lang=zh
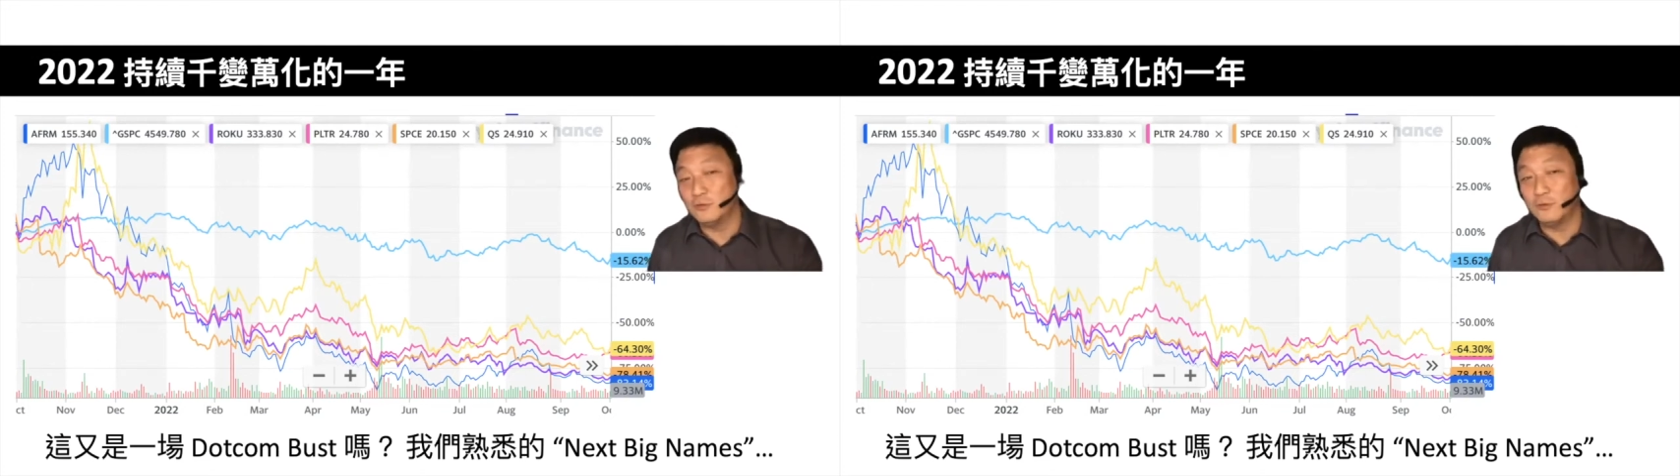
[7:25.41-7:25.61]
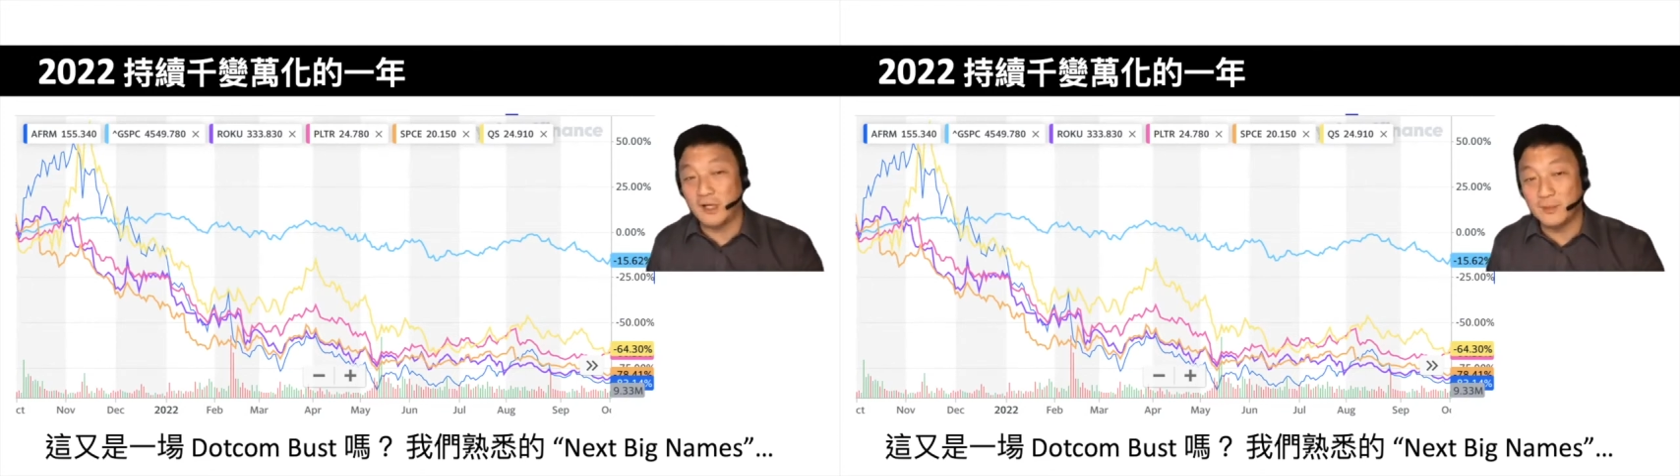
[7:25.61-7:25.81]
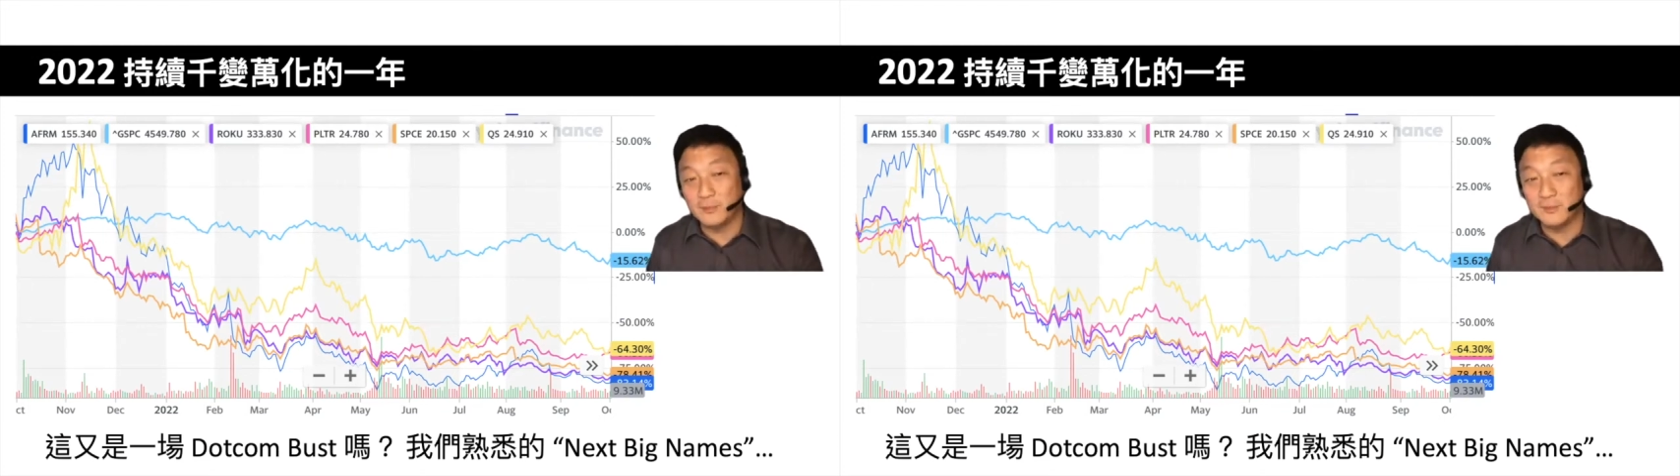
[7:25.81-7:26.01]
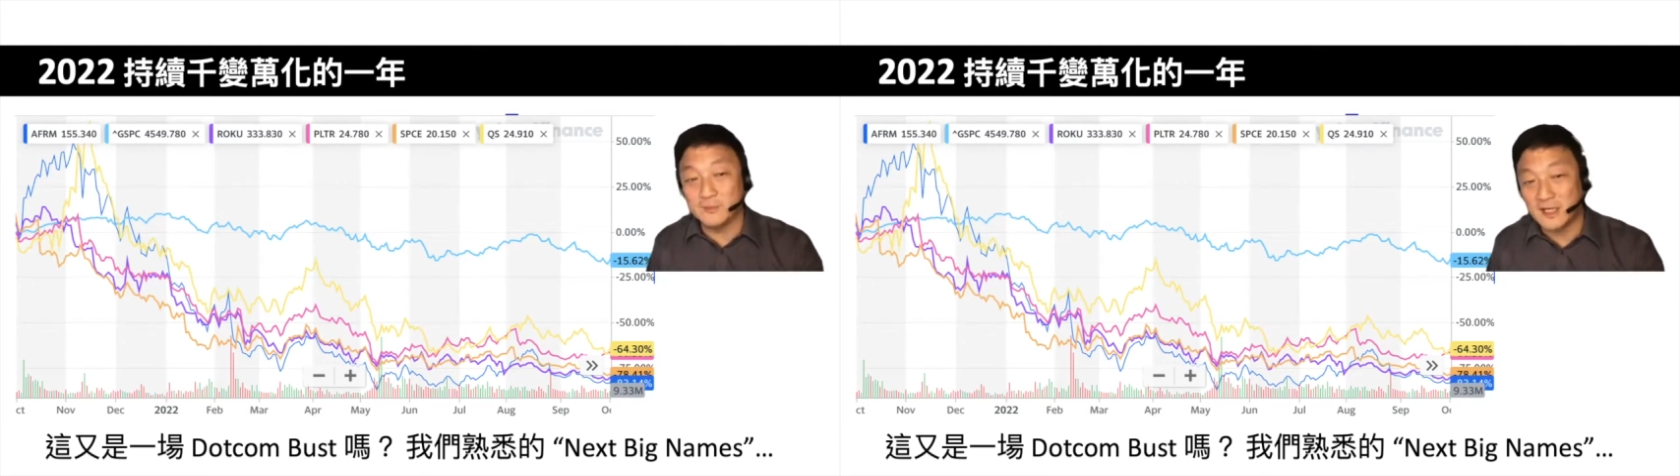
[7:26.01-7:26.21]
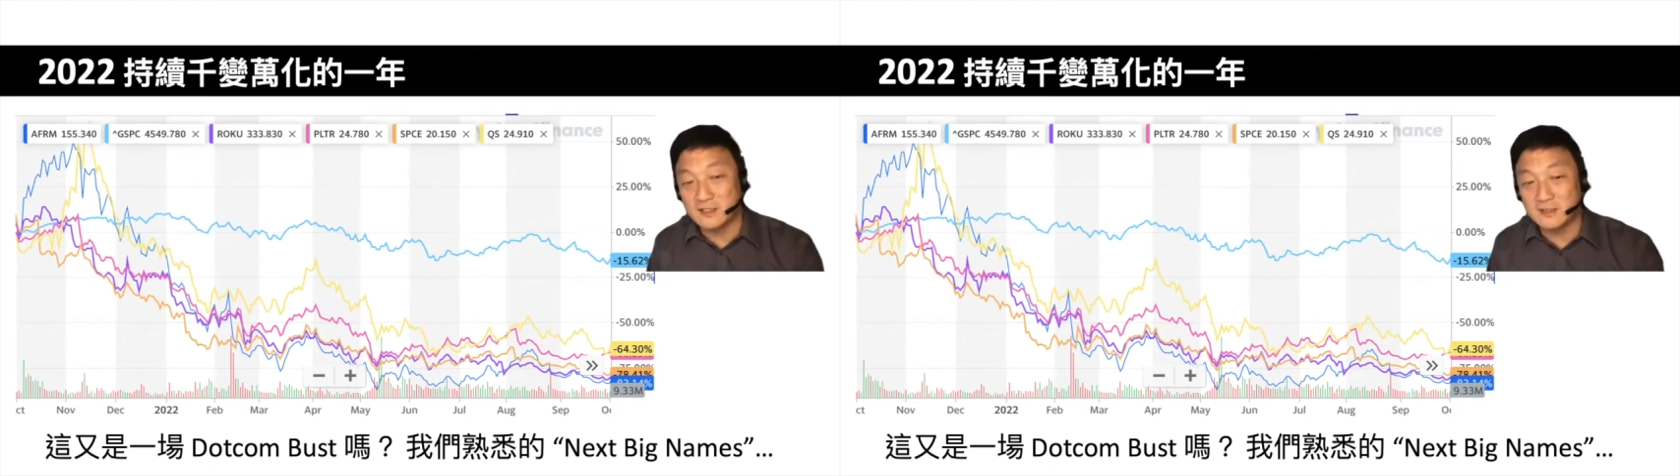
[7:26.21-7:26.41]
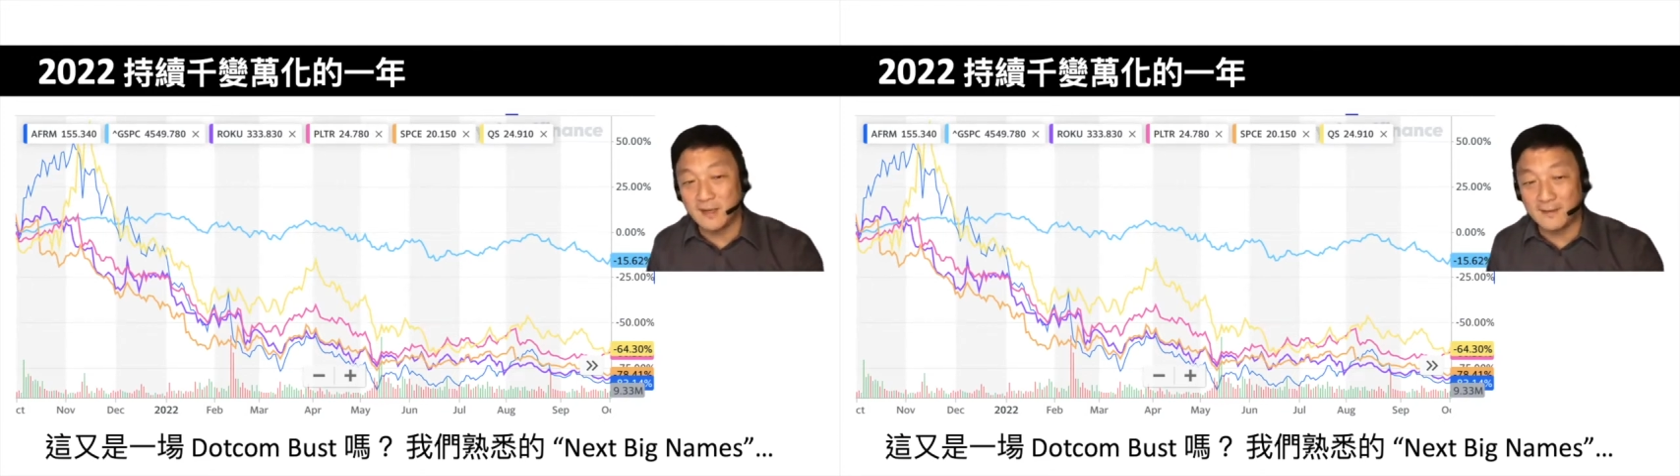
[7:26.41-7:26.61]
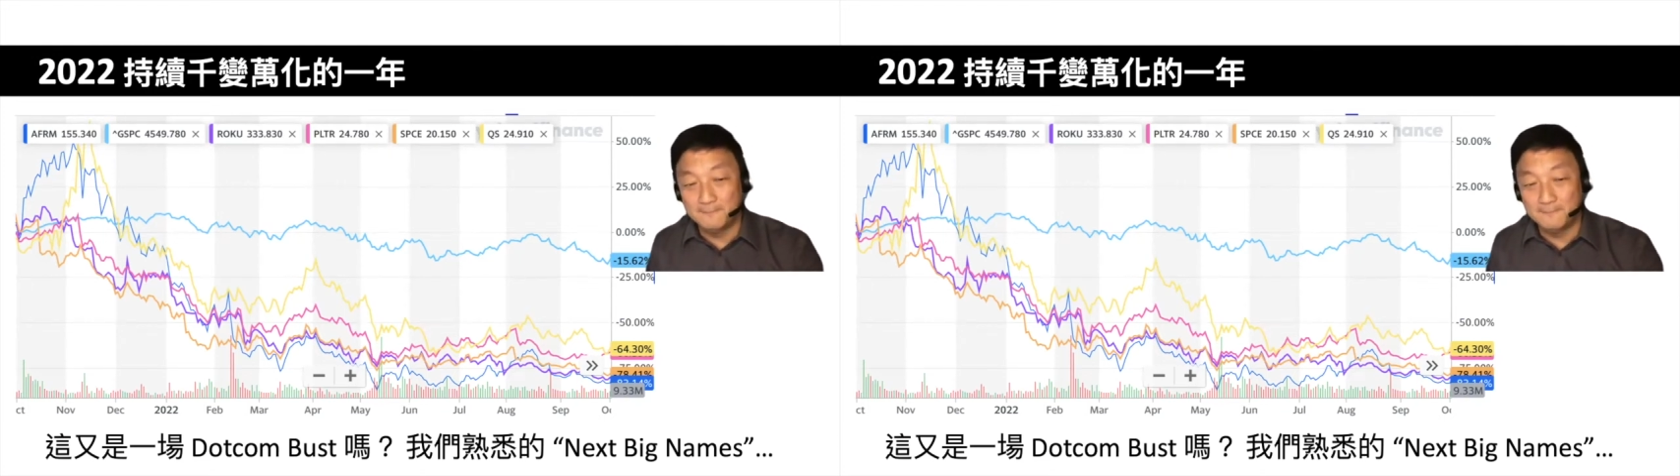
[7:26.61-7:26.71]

的话，也不会那么惨，是吧？